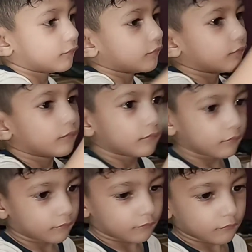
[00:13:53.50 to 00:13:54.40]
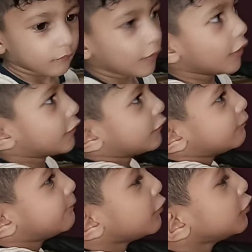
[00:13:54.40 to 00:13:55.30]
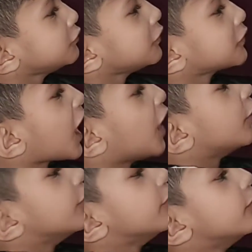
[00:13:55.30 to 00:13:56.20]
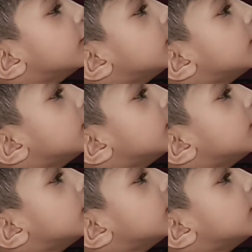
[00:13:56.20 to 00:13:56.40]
ना बाप को कि अपनी औलाद के बगैर कोई कैसे रहता है या कोई